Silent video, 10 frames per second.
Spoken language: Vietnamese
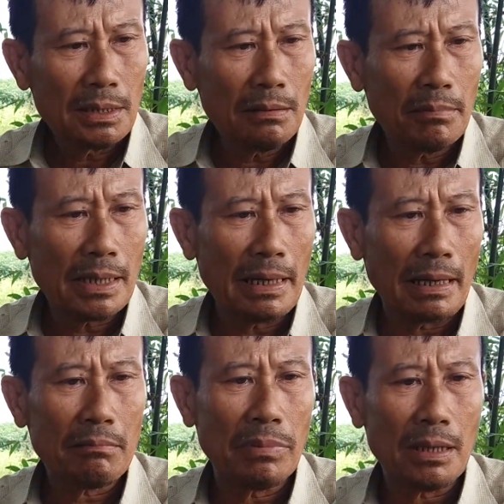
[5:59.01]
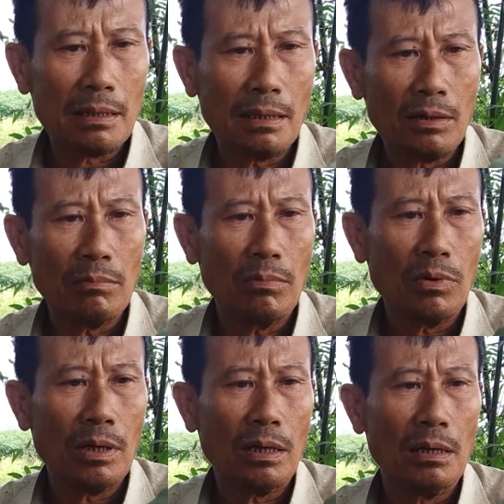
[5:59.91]
nhưng mà đặc biệt là có một
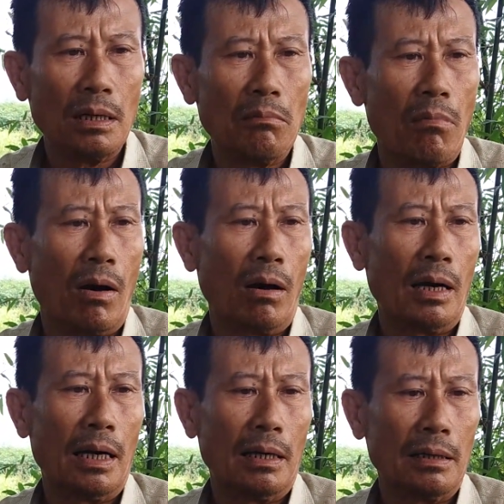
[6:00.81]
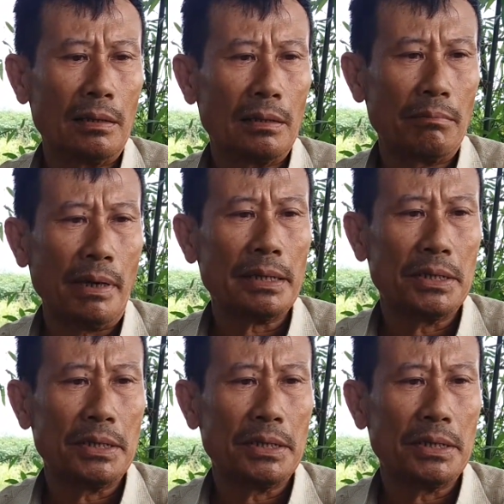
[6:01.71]
cái người bọn ở bắc